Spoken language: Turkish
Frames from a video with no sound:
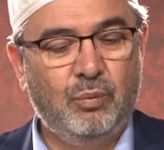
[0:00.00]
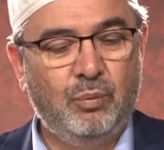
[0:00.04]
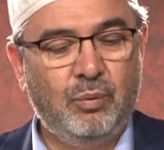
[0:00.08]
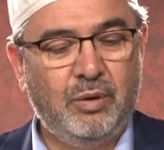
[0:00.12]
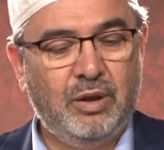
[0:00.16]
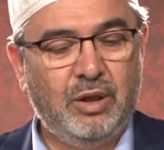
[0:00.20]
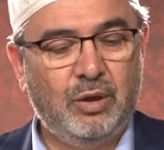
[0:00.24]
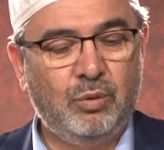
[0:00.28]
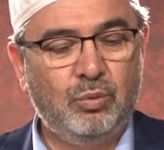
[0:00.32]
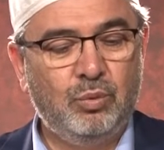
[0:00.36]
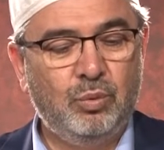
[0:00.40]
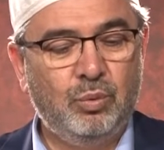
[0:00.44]

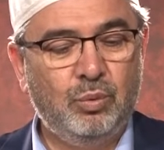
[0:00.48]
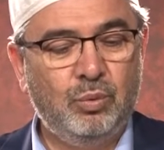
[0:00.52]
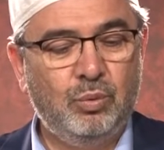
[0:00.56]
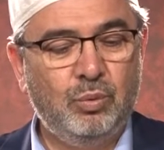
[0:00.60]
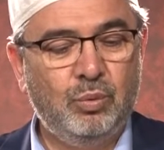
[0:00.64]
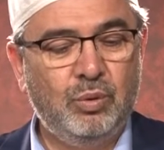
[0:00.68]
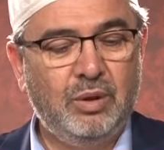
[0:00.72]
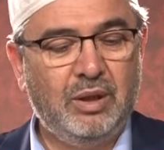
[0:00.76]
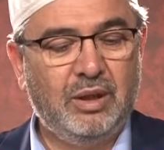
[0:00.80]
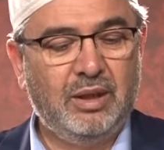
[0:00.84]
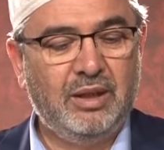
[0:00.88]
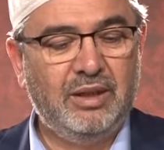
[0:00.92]
Ve
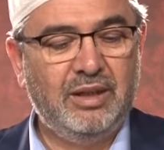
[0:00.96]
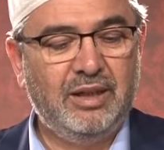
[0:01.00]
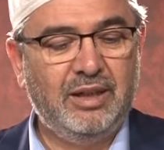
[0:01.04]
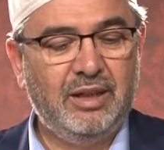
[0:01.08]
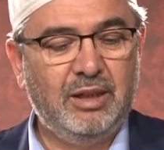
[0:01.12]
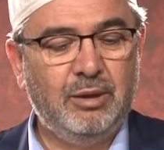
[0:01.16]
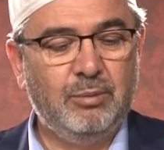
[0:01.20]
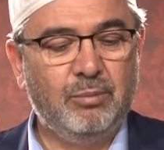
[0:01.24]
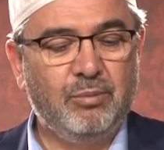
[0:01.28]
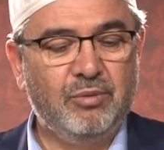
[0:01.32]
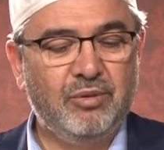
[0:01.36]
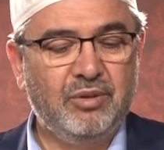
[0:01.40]
yekununa
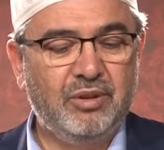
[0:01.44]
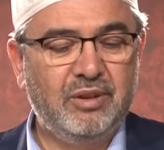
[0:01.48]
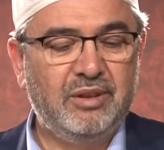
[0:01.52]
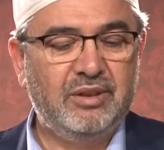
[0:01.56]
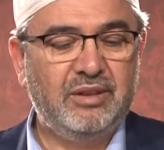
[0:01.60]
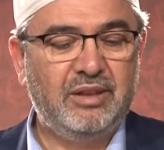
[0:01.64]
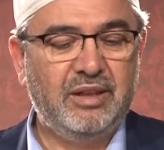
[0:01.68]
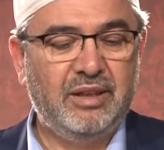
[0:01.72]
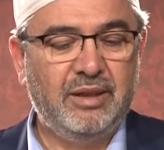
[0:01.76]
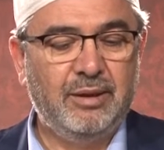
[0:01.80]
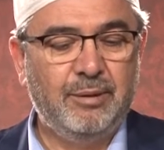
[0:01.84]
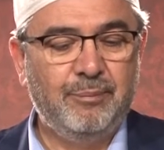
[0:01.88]
aleyhim
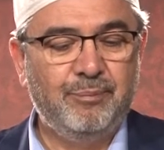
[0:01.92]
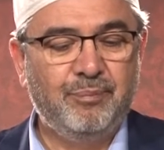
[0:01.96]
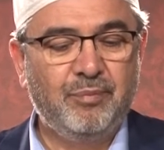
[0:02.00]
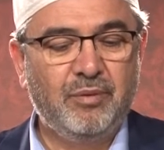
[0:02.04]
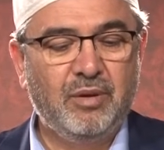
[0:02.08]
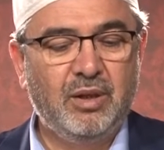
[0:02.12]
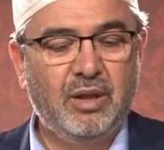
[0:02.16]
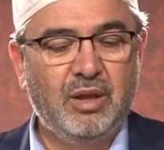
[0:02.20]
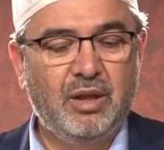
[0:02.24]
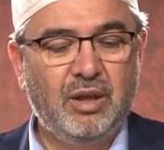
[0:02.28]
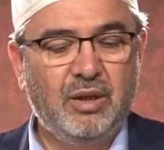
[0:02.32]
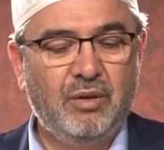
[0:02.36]
de
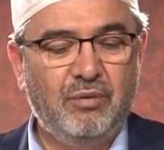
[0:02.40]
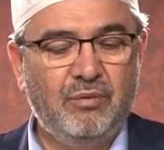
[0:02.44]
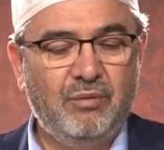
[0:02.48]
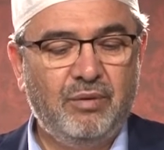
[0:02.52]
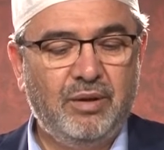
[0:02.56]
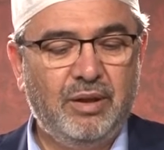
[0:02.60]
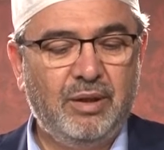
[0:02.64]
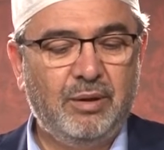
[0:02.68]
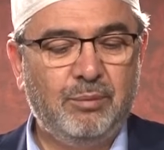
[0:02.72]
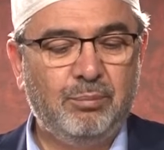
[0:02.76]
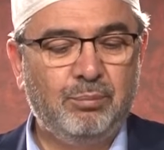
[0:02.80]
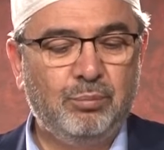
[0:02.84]

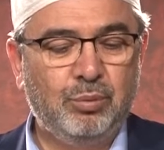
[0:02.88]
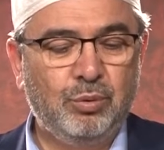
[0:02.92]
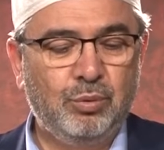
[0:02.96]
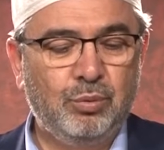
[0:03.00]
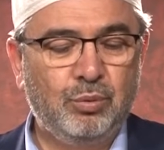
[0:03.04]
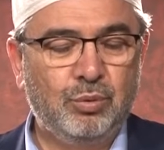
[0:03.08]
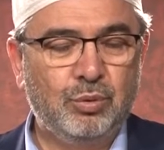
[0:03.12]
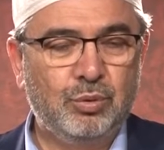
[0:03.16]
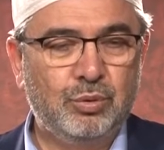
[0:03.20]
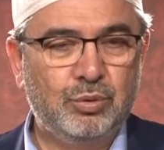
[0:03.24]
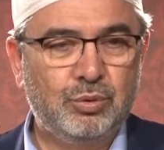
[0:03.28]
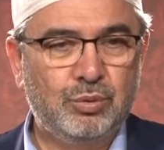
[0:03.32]
ve put,